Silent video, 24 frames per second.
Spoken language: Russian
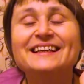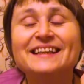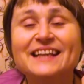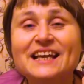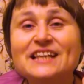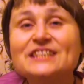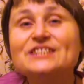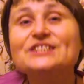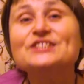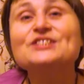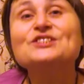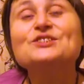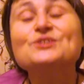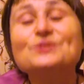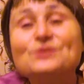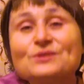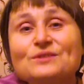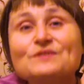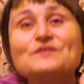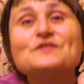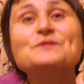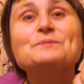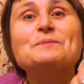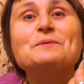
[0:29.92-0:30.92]
я сижу
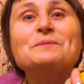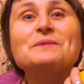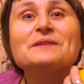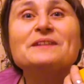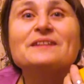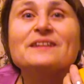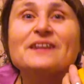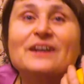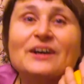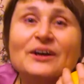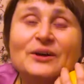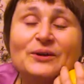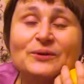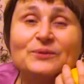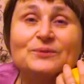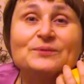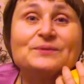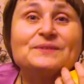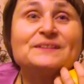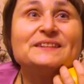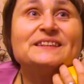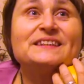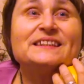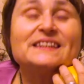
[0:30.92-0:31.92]
и вспоминаю
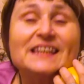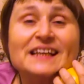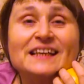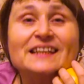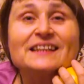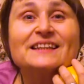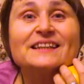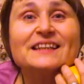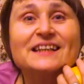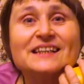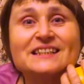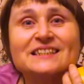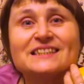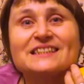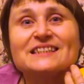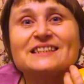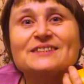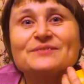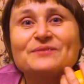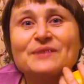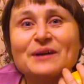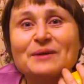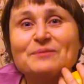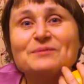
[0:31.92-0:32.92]
все наши
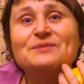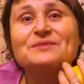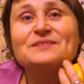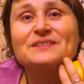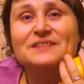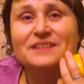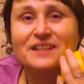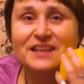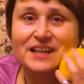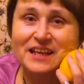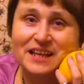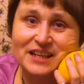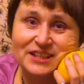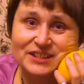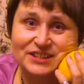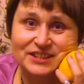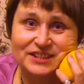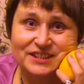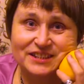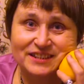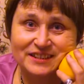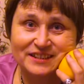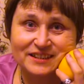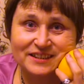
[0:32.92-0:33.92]
с вами
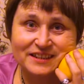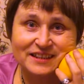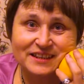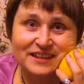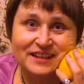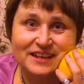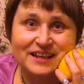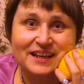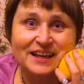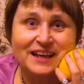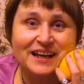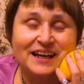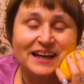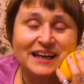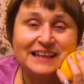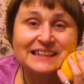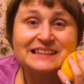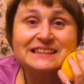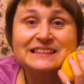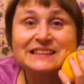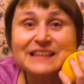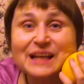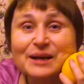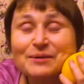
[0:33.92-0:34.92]
встречи.
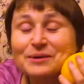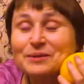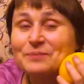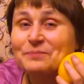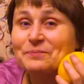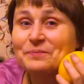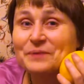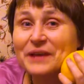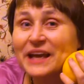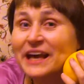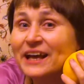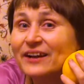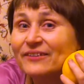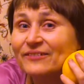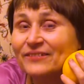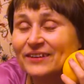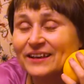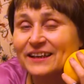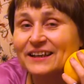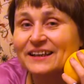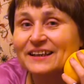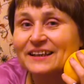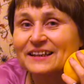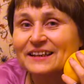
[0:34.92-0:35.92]
От самой
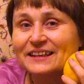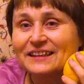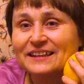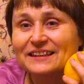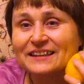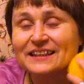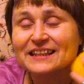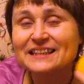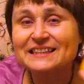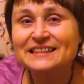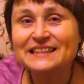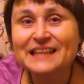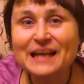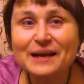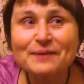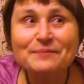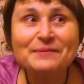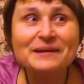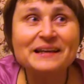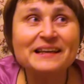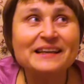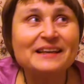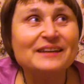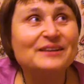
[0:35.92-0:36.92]
первой до
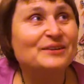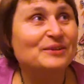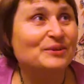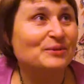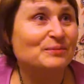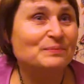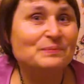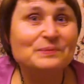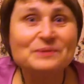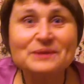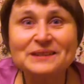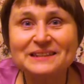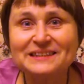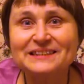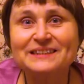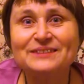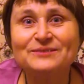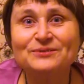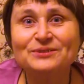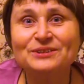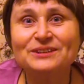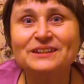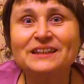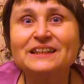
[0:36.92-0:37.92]
самой
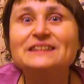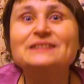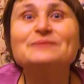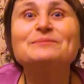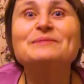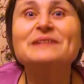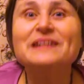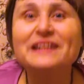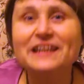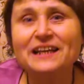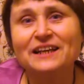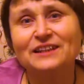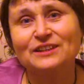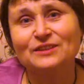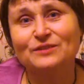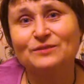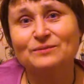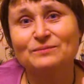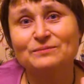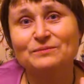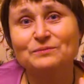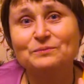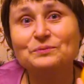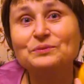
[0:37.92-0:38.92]
поздней вот этим
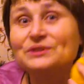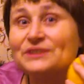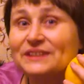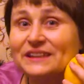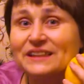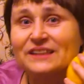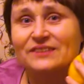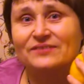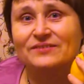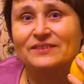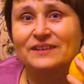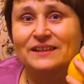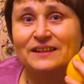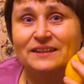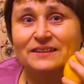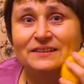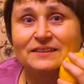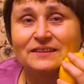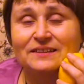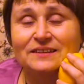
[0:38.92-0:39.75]
летом в Путивле,